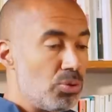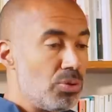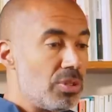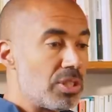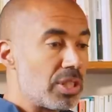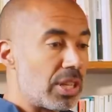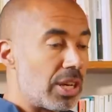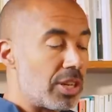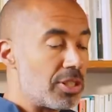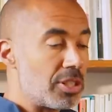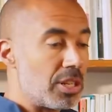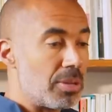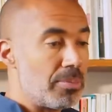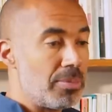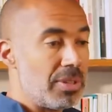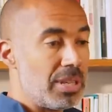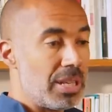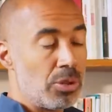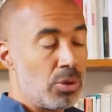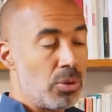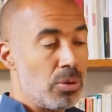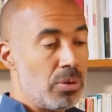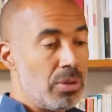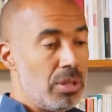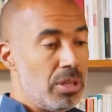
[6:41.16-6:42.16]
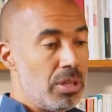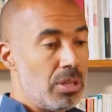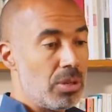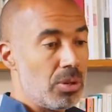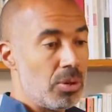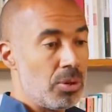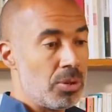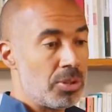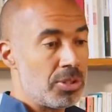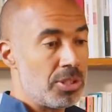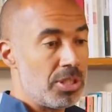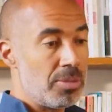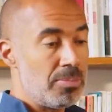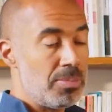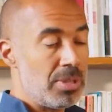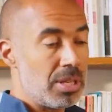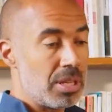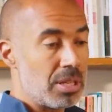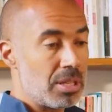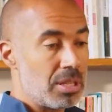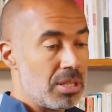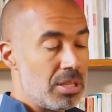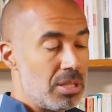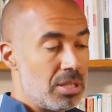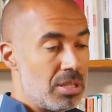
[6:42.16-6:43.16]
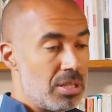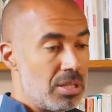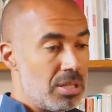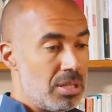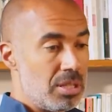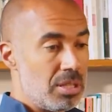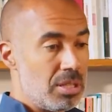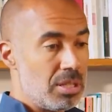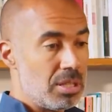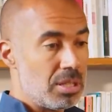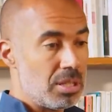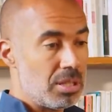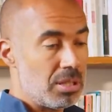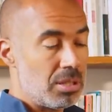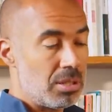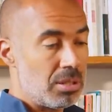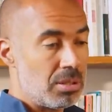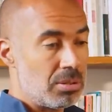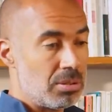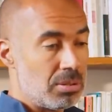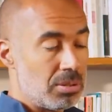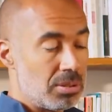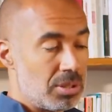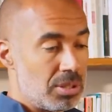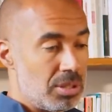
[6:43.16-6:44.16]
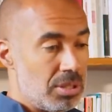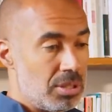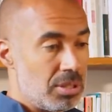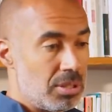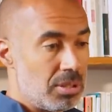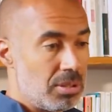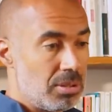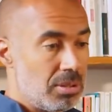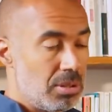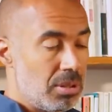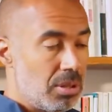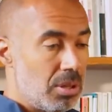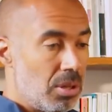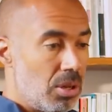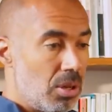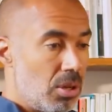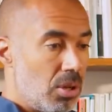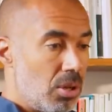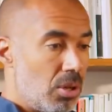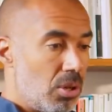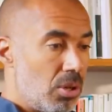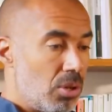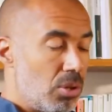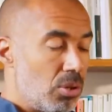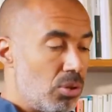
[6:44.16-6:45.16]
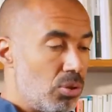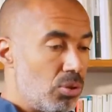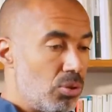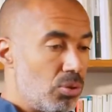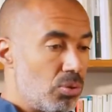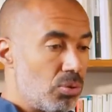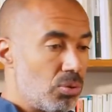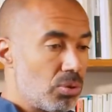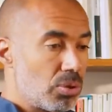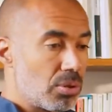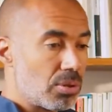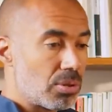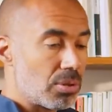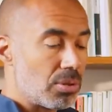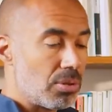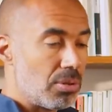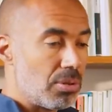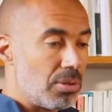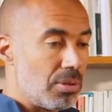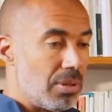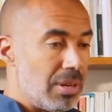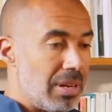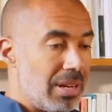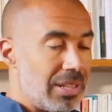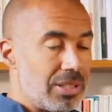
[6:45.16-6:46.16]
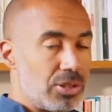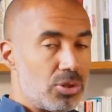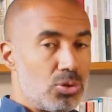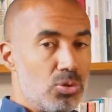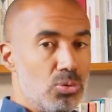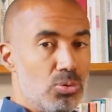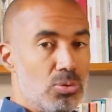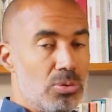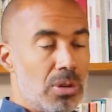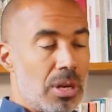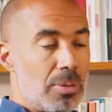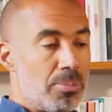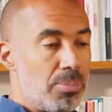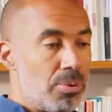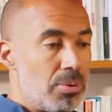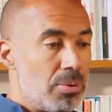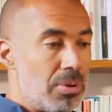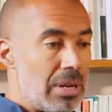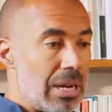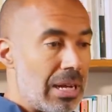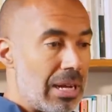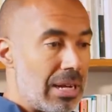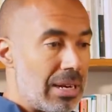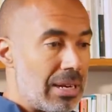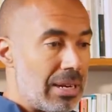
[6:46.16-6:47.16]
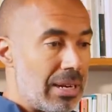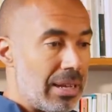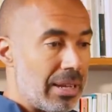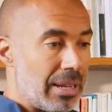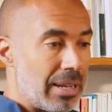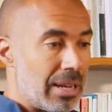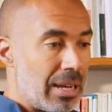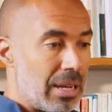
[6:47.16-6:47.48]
Tu ne seras jamais accueilli aussi bien qu'ici en Occident. Donc lâche-nous un peu la, la,